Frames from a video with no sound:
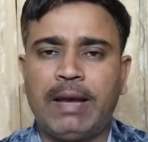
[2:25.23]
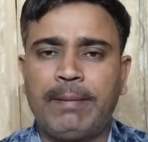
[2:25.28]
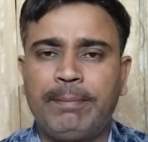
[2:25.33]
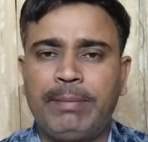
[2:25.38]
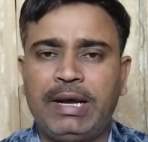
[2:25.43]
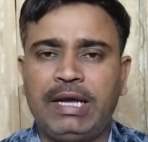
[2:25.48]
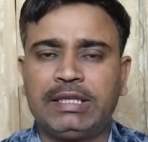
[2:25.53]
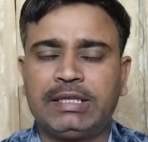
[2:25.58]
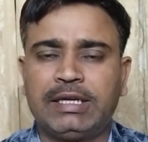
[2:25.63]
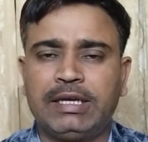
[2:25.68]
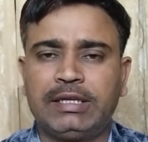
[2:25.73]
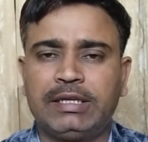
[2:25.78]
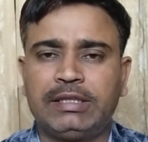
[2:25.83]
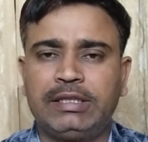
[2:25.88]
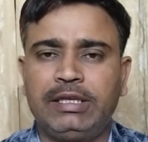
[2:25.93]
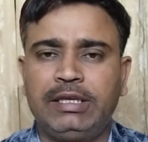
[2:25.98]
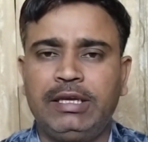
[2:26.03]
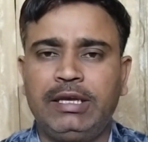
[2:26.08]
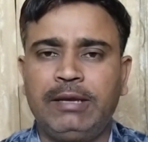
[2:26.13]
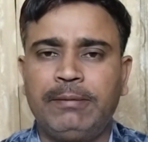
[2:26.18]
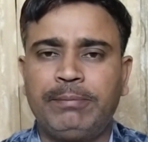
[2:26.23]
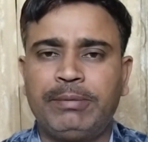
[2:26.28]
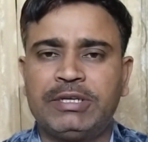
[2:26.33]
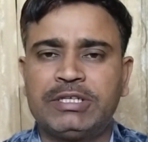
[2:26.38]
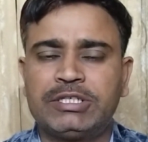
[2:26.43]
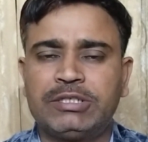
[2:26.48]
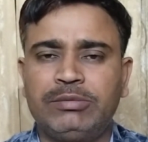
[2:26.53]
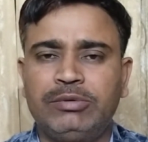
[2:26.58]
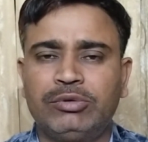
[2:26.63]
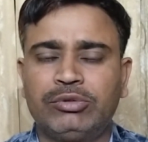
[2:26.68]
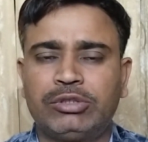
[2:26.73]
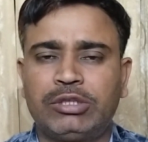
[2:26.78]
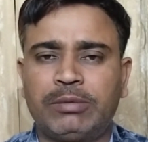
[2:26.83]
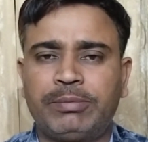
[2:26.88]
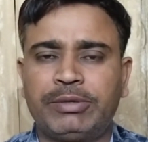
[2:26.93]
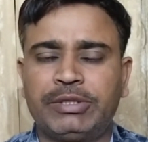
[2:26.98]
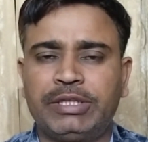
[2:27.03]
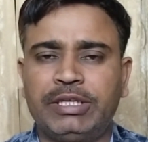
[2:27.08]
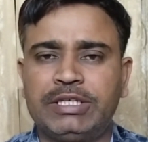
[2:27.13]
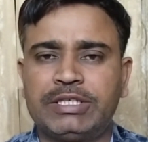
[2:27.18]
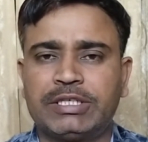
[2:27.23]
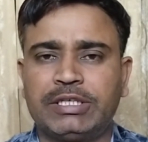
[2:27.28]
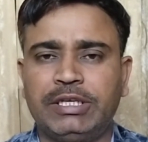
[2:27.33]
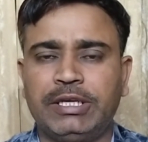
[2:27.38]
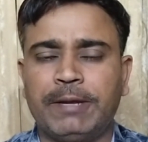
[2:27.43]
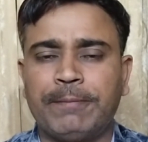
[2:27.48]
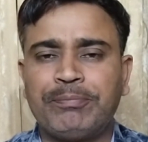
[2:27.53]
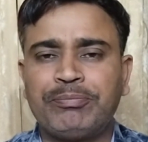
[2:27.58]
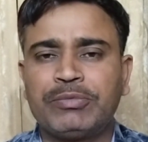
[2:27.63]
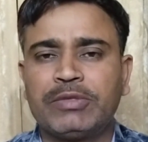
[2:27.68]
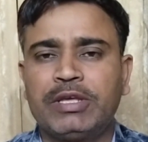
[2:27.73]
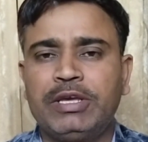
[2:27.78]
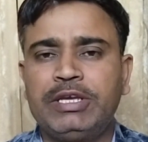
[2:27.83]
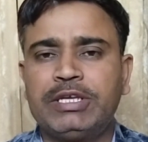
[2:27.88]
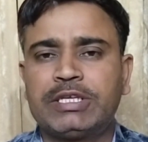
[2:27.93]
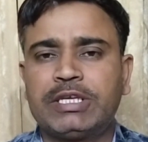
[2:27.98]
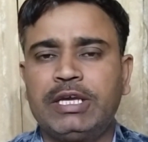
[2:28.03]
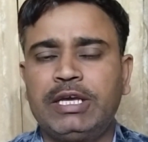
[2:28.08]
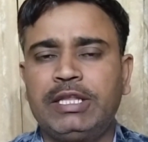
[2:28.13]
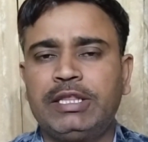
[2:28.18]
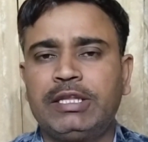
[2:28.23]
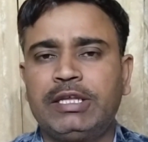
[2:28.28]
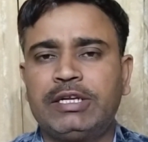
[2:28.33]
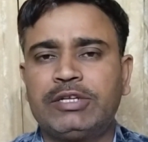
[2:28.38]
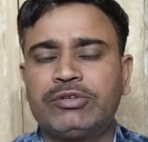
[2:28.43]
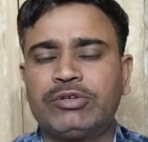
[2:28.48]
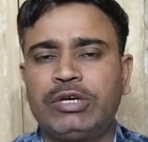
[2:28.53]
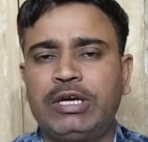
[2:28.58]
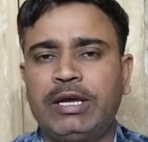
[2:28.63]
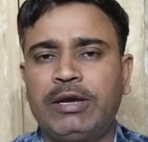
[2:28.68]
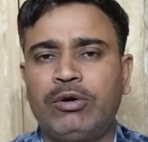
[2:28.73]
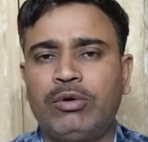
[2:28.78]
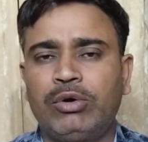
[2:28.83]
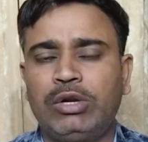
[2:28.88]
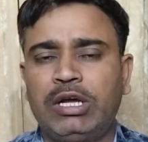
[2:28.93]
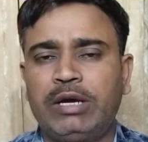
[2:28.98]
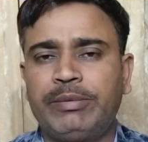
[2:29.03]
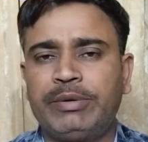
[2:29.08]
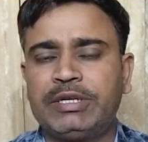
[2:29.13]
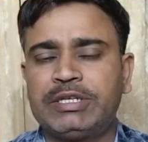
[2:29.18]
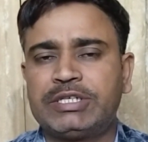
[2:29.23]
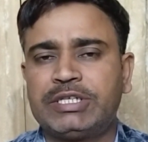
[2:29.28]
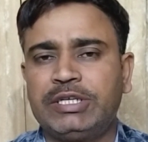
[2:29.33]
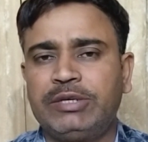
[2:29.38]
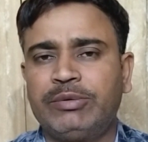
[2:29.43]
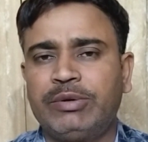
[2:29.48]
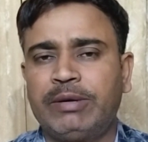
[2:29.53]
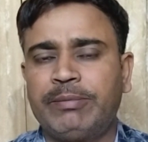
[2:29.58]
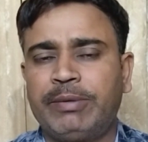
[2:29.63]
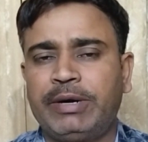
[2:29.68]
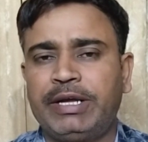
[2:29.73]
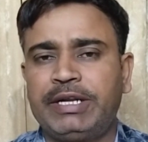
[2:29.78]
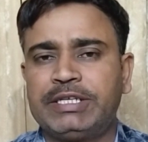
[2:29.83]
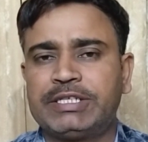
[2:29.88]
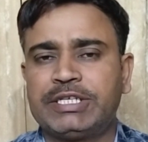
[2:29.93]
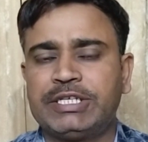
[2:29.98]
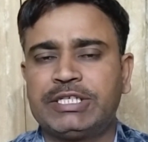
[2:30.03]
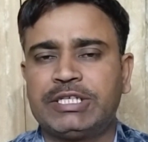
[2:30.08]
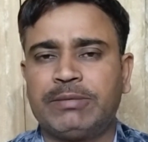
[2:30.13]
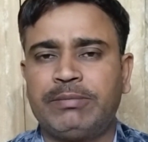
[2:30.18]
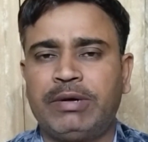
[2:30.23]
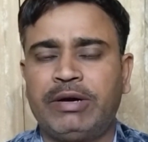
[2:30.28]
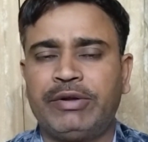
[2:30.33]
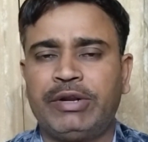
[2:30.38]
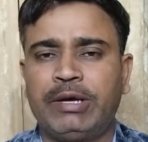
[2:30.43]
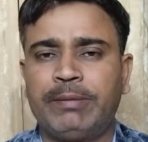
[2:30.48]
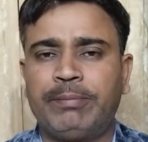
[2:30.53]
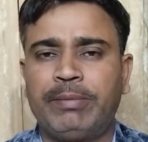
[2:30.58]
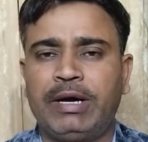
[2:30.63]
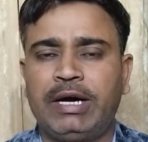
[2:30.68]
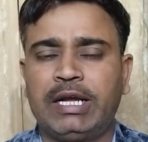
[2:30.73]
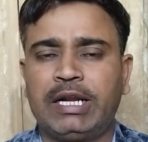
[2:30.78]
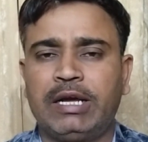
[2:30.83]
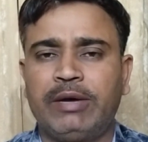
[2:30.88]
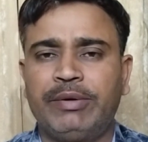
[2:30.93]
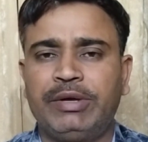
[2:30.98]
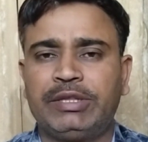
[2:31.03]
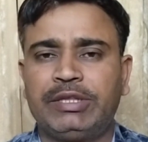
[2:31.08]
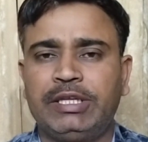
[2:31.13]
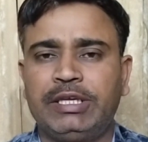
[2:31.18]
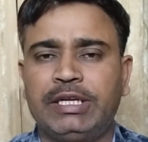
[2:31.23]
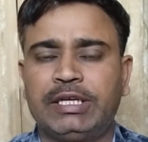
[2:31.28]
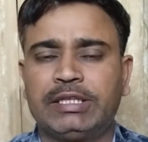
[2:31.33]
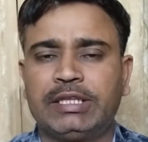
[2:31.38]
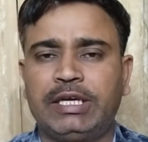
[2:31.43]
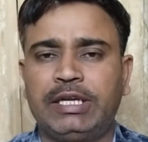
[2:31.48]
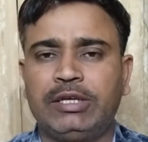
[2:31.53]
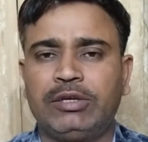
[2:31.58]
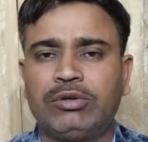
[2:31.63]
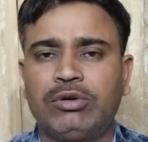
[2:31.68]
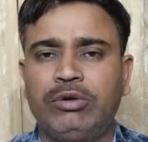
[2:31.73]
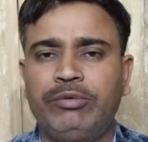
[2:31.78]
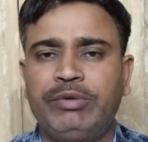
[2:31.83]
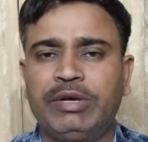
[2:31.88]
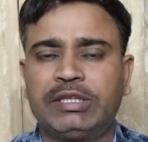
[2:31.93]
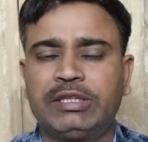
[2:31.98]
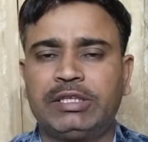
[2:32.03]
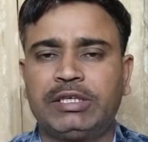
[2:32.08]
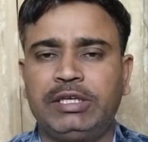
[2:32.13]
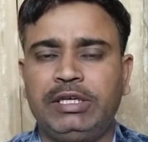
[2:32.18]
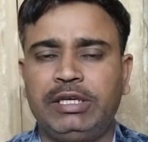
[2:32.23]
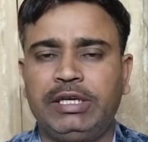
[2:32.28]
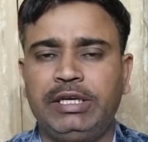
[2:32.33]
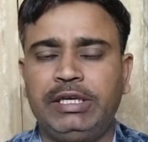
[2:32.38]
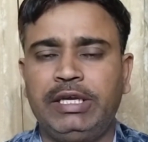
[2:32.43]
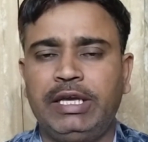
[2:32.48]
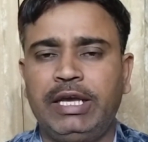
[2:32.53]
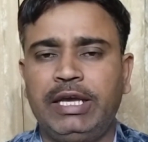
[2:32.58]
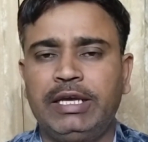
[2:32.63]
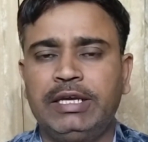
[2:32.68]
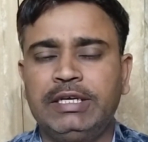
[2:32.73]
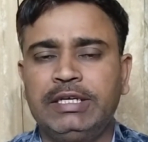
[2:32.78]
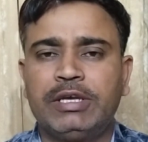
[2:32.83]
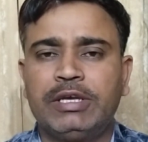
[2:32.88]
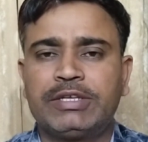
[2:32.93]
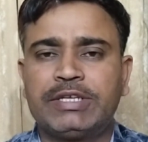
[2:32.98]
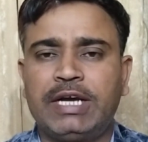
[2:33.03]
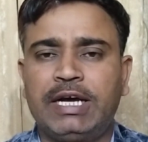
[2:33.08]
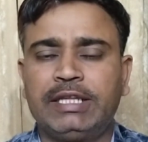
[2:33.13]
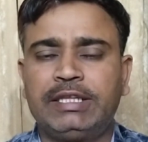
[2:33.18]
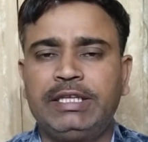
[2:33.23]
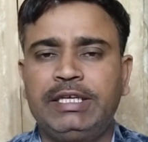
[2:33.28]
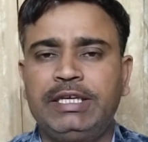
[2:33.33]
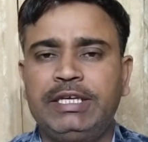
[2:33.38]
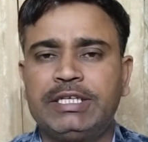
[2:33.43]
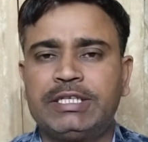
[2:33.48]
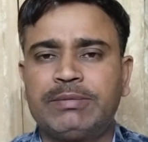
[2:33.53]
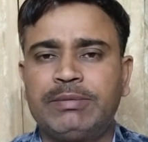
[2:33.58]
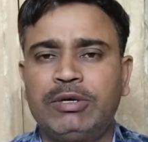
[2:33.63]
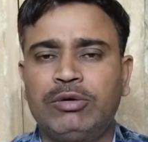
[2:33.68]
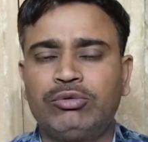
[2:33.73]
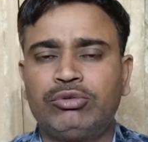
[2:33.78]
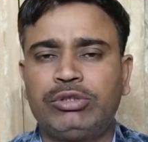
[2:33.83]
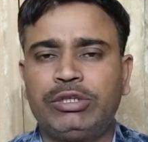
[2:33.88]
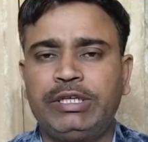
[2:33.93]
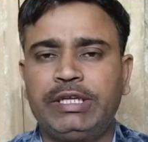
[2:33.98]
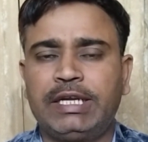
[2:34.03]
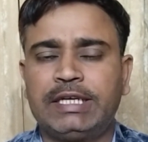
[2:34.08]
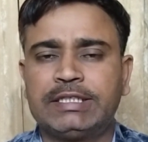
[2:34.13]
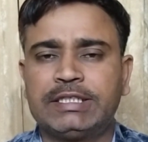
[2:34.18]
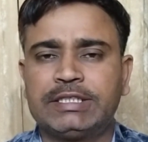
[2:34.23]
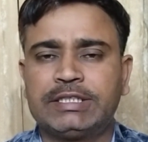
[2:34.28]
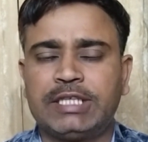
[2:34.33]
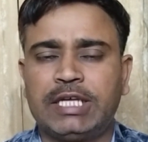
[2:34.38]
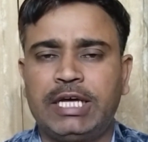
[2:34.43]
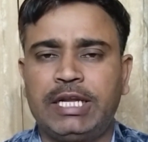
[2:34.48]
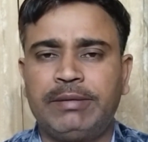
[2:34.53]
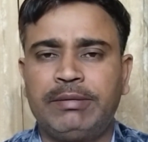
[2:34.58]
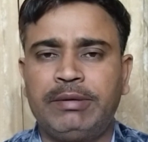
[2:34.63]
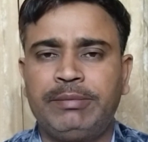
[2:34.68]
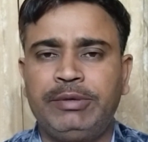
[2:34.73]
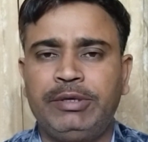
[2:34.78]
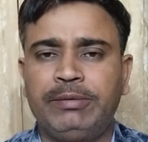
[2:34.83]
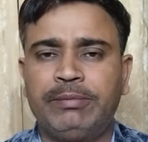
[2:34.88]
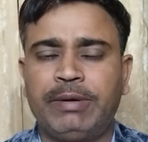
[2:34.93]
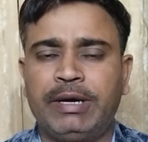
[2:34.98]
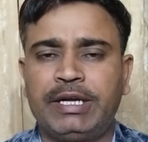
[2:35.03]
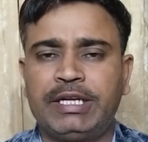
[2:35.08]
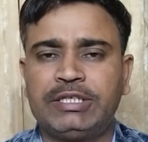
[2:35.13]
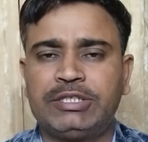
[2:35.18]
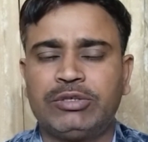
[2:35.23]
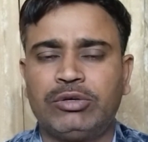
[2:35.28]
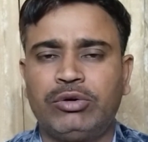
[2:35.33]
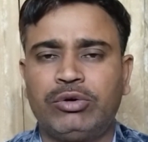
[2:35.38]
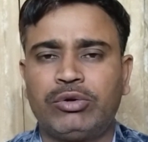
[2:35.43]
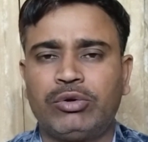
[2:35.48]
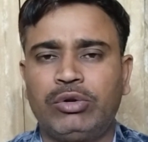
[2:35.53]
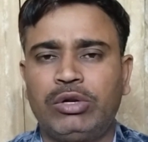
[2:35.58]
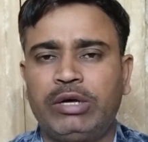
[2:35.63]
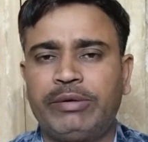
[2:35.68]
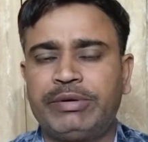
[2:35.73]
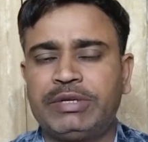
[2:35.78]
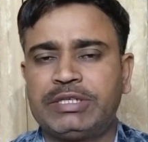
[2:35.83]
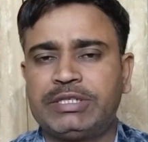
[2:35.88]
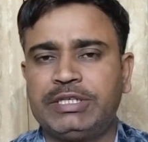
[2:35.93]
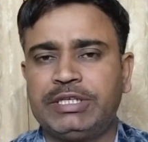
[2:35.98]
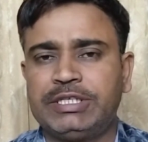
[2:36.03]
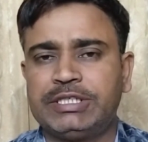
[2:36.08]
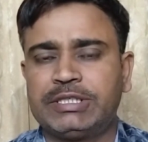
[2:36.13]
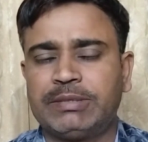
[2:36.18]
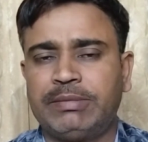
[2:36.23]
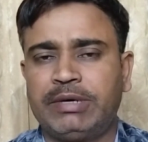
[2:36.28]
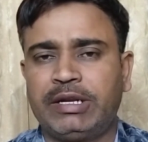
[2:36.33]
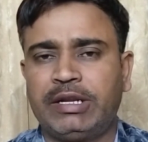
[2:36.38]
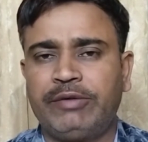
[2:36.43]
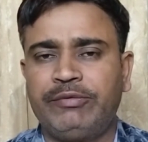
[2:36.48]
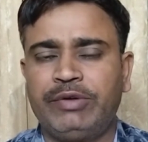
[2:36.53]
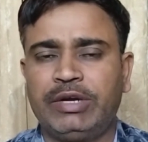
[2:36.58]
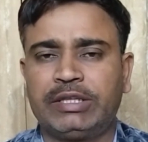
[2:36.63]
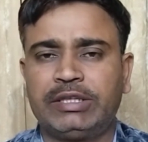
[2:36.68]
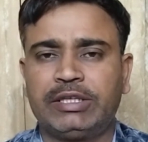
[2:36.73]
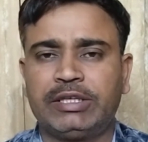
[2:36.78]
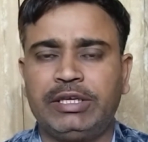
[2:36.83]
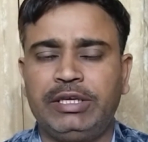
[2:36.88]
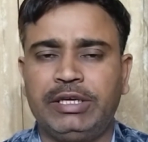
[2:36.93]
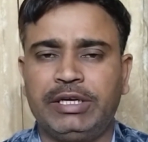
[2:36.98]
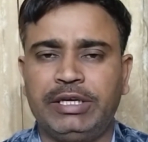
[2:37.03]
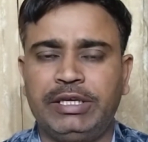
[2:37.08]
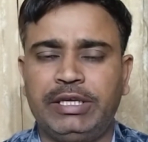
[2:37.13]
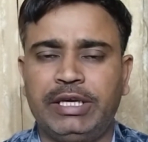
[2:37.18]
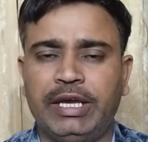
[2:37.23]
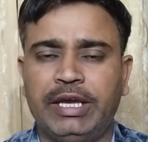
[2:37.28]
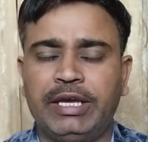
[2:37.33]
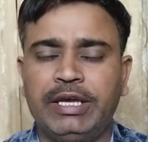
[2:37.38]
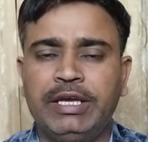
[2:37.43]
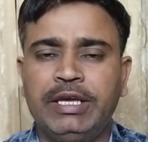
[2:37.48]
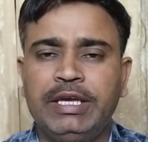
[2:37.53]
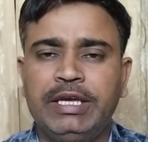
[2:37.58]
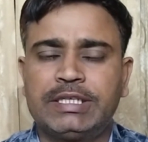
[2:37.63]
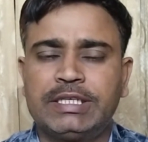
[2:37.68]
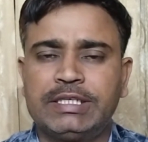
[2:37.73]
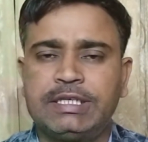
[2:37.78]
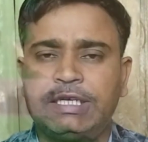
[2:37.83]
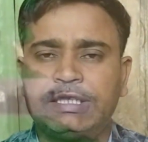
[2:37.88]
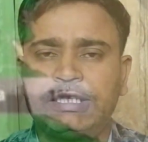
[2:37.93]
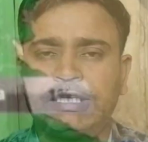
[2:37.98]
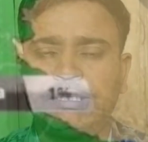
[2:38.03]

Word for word: अब बात करते हैं पश्चिमी उत्तर प्रदेश की इसके अंदर जो है ओलावृष्टि व बारिश की संभावना बारह व तेरह तारीख को व्यक्त की गई है साथ ही इसमें उत्तरी राजस्थान में भी बारिश और ओलावृष्टि की संभावना व्यक्त की गई है इसके साथ